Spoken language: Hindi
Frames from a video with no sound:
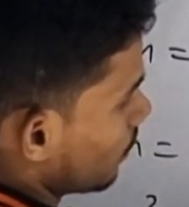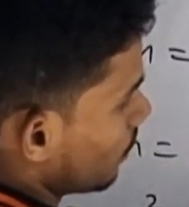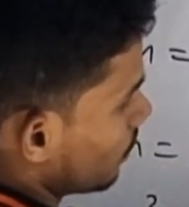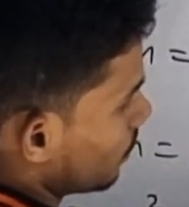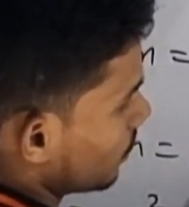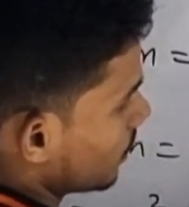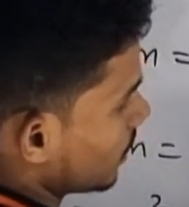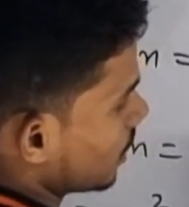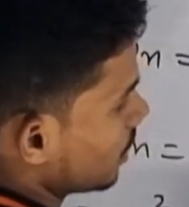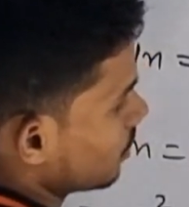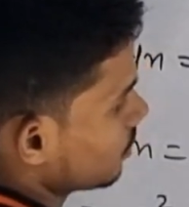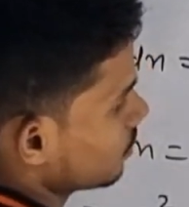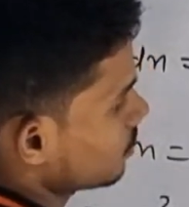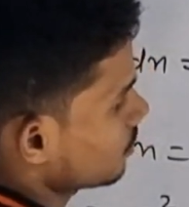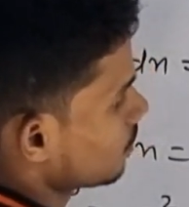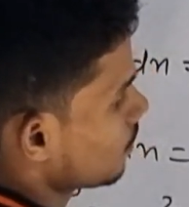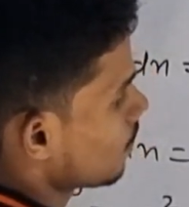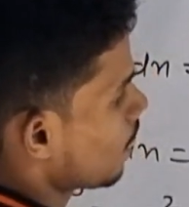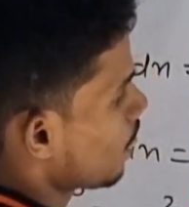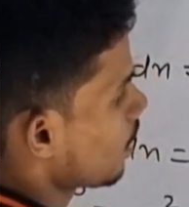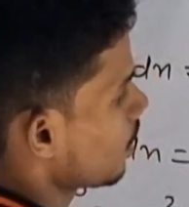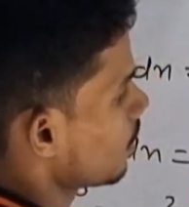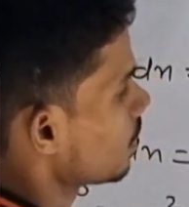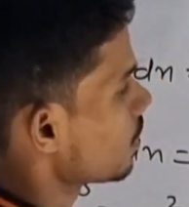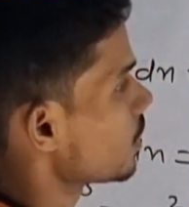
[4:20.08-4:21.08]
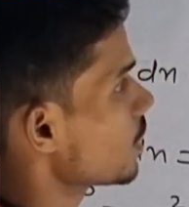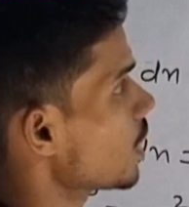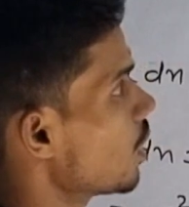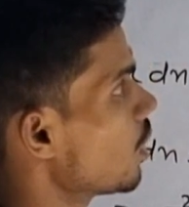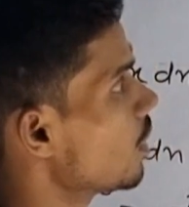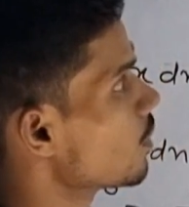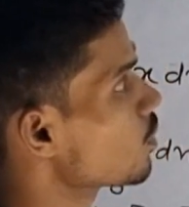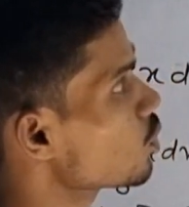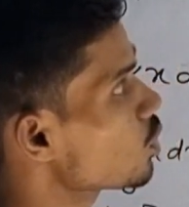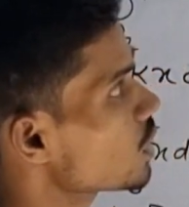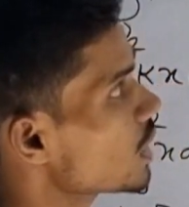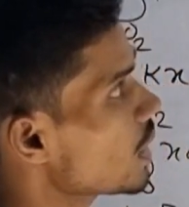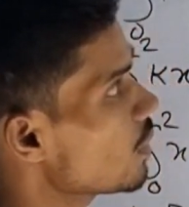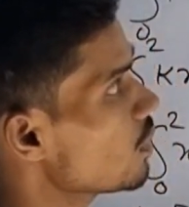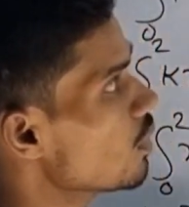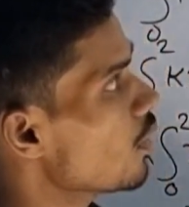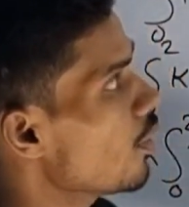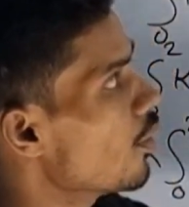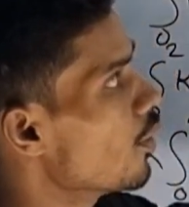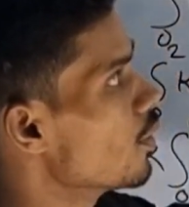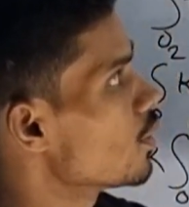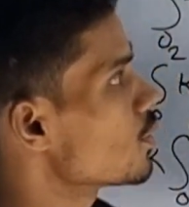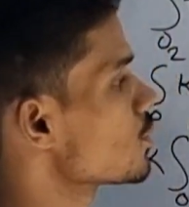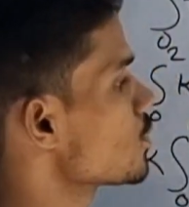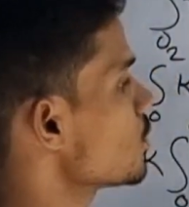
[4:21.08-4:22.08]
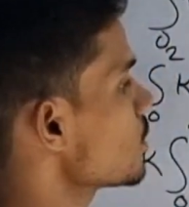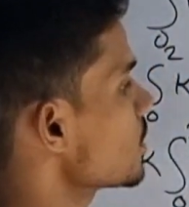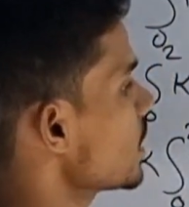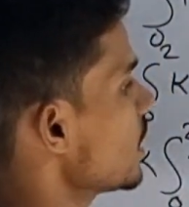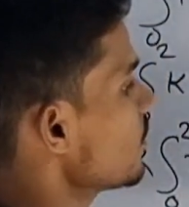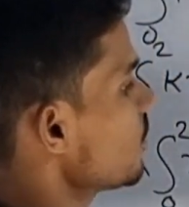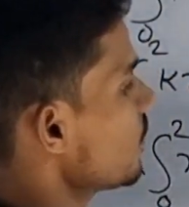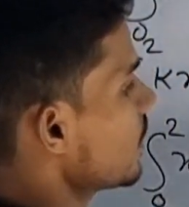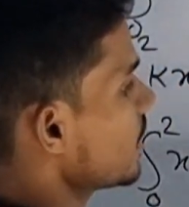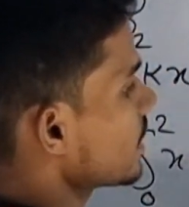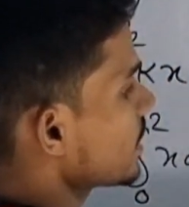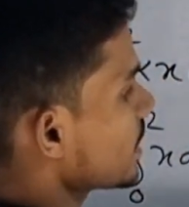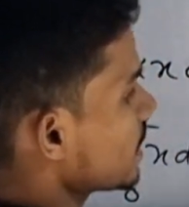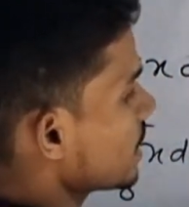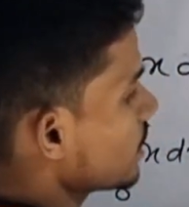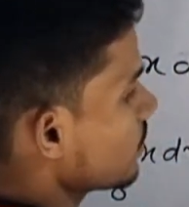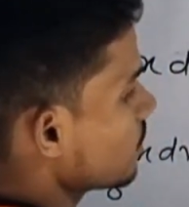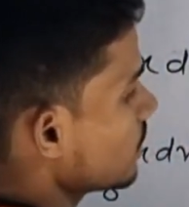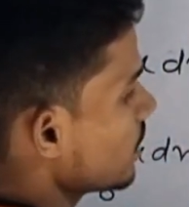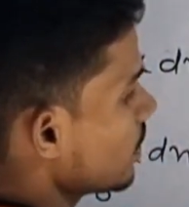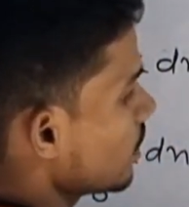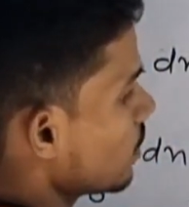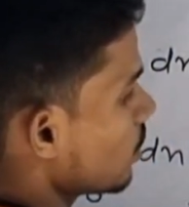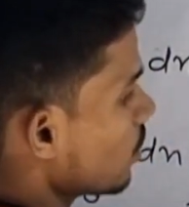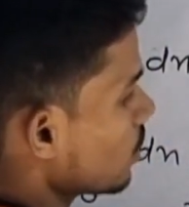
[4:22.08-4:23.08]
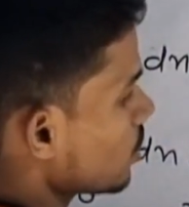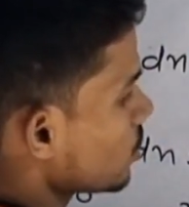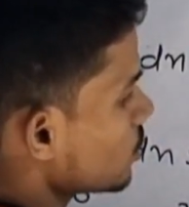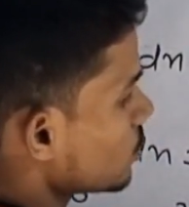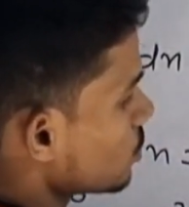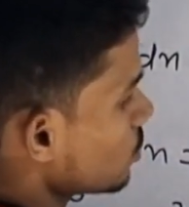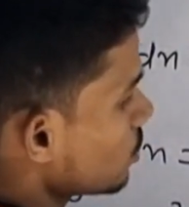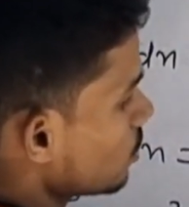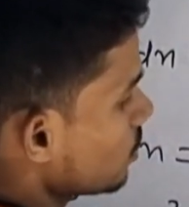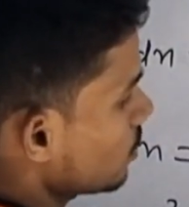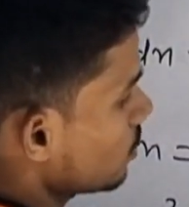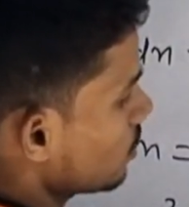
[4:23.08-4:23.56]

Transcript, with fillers: नाउ नाउ हमको क्या बोला ऑल्सो क्या फाइंड करने वाला है ऑल्सो